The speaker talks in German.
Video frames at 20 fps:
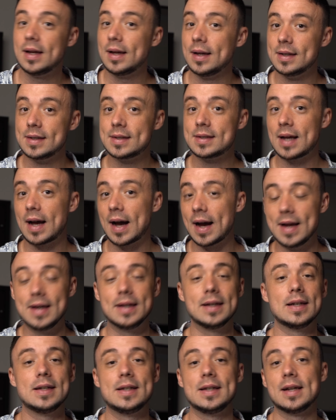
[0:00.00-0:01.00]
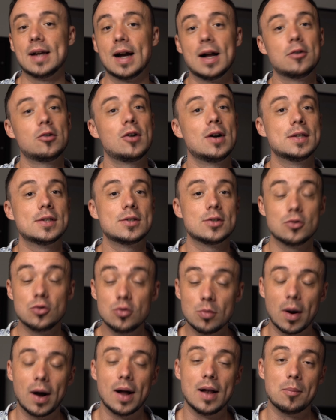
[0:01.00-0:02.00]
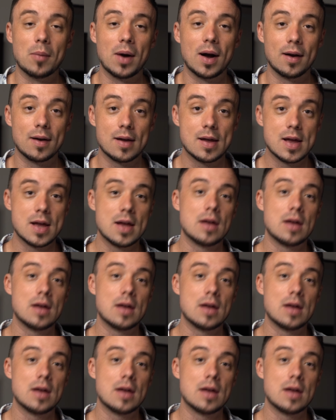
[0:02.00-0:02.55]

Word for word: ist eigentlich egal, du kannst überall machen.